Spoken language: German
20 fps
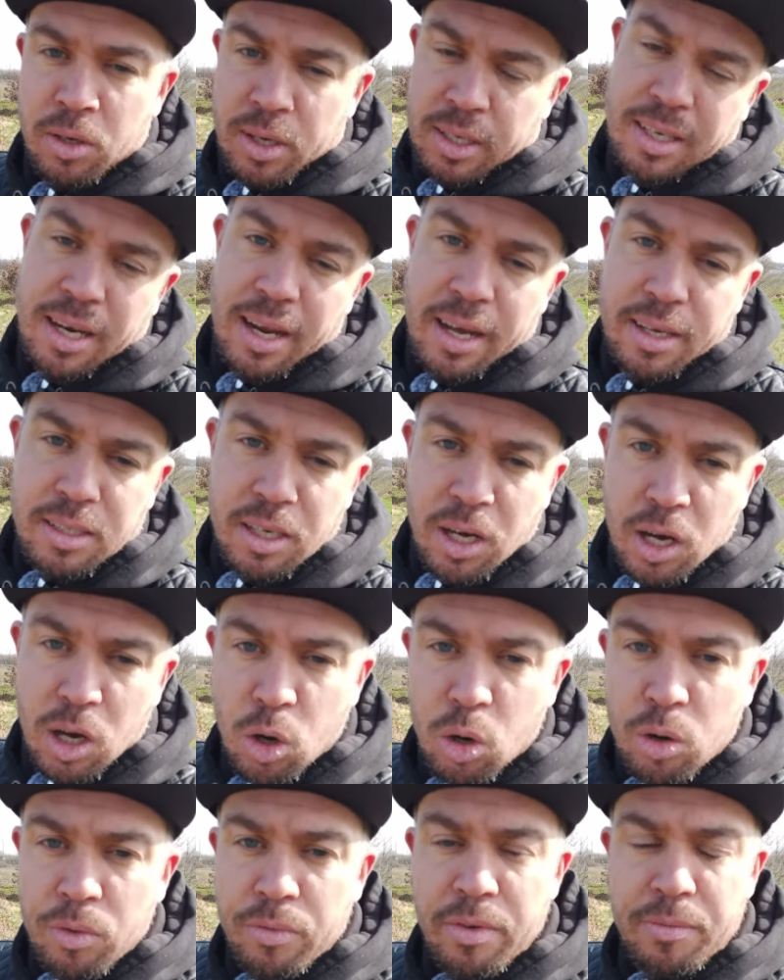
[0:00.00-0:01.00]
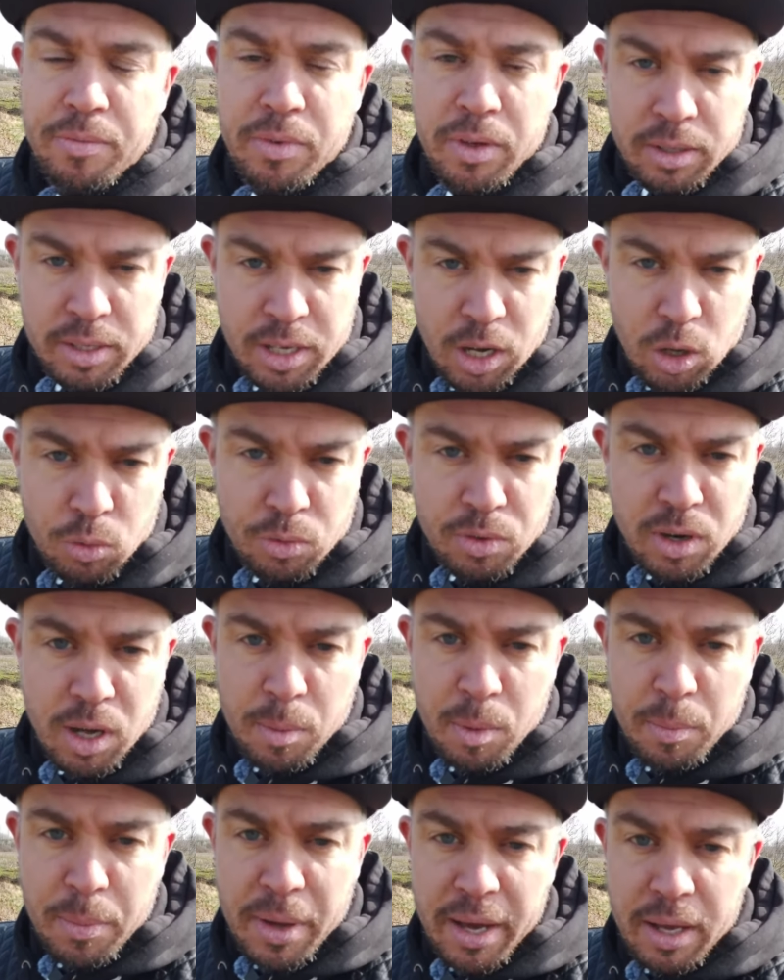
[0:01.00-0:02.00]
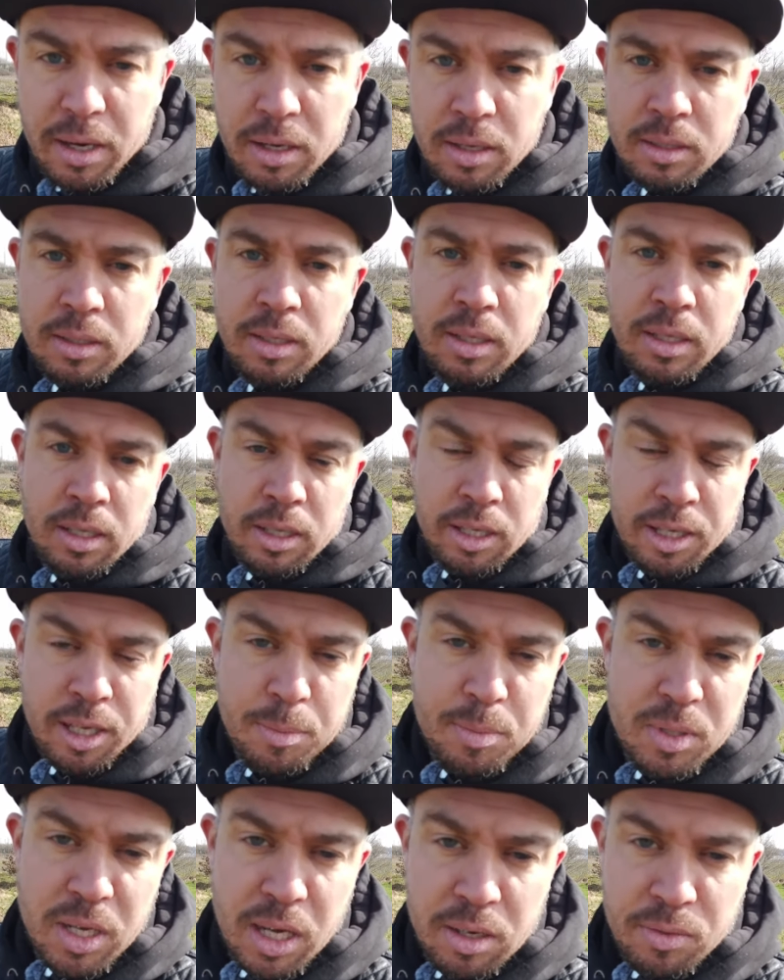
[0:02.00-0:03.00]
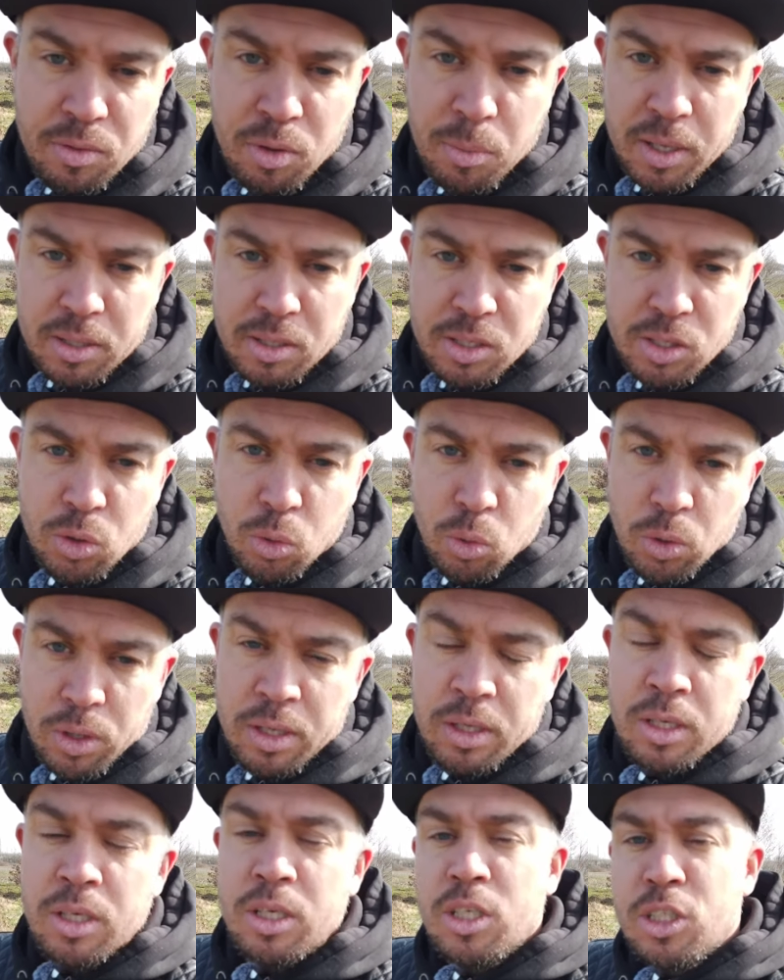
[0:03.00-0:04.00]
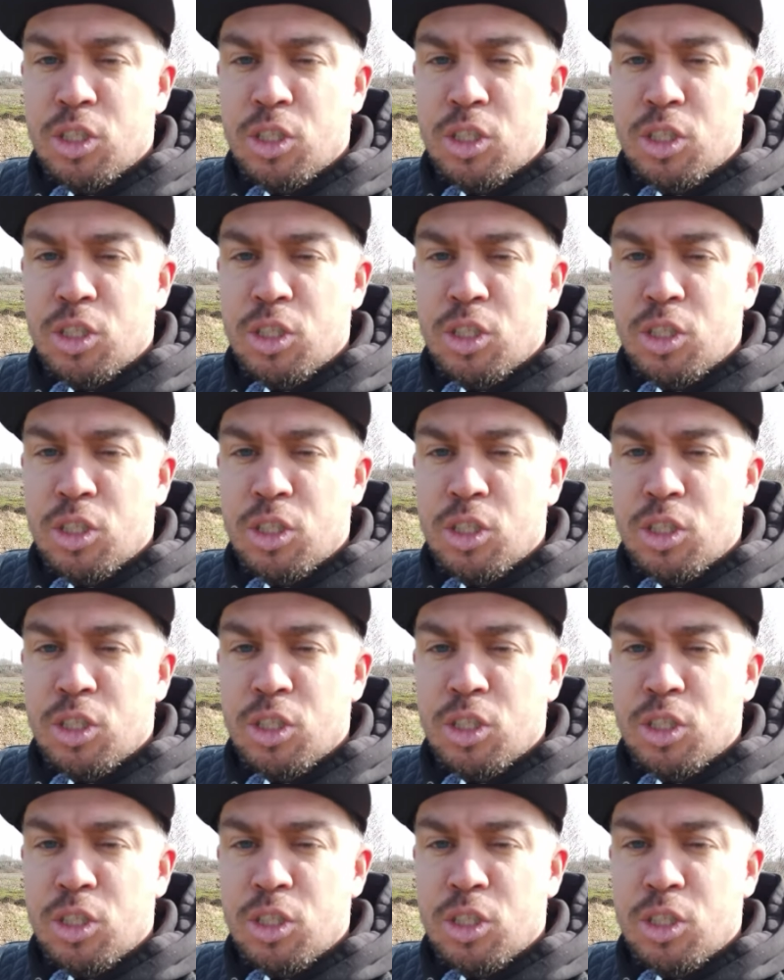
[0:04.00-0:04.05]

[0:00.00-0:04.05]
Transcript: Das gleiche auch, wenn wir die Aufnahme beenden, gibt es eine Vibration.